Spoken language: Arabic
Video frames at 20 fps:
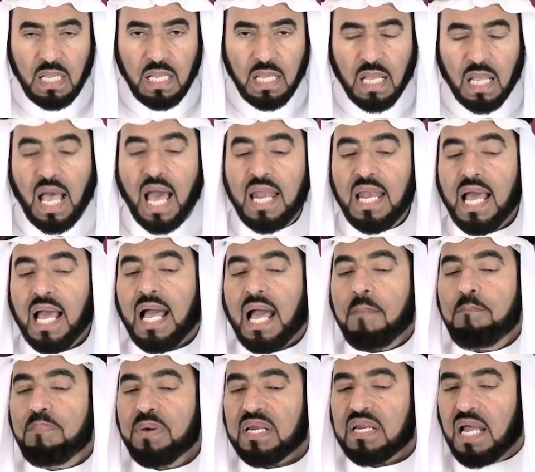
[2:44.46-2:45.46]
قال
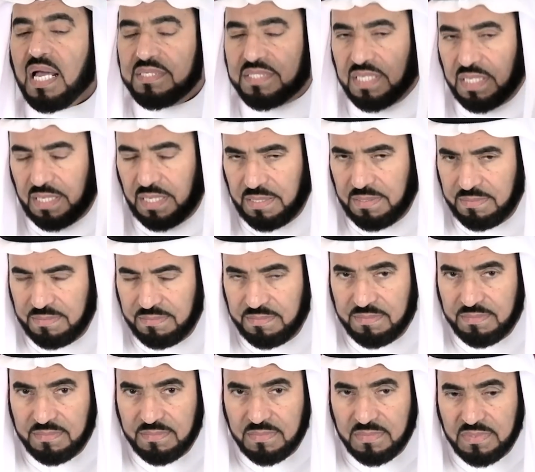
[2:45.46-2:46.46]
قبل راسي
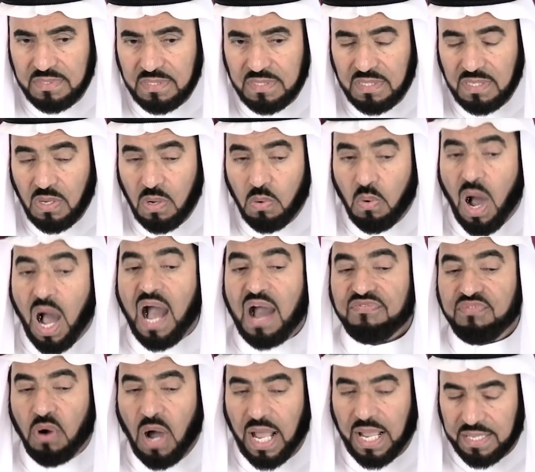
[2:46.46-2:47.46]

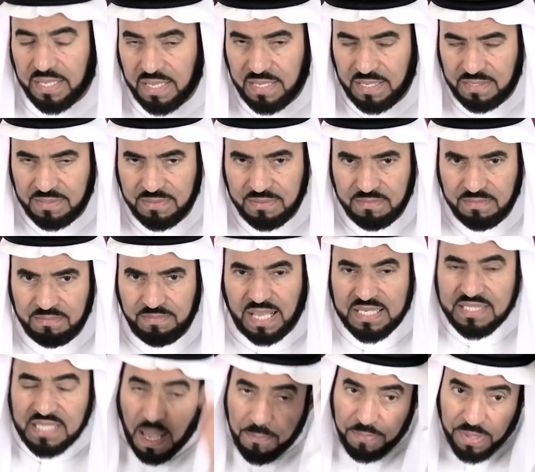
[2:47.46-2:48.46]
واعفو عنك
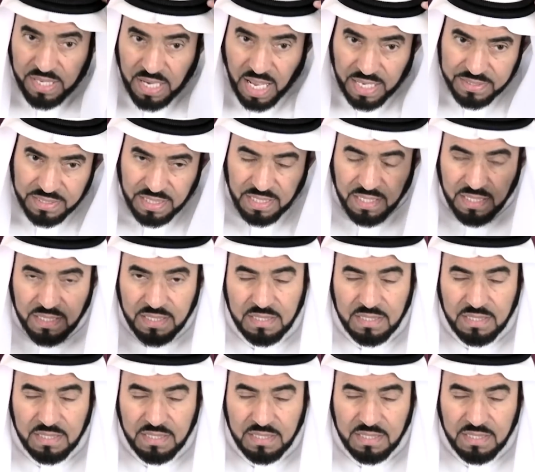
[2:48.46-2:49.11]
بس قبل راسي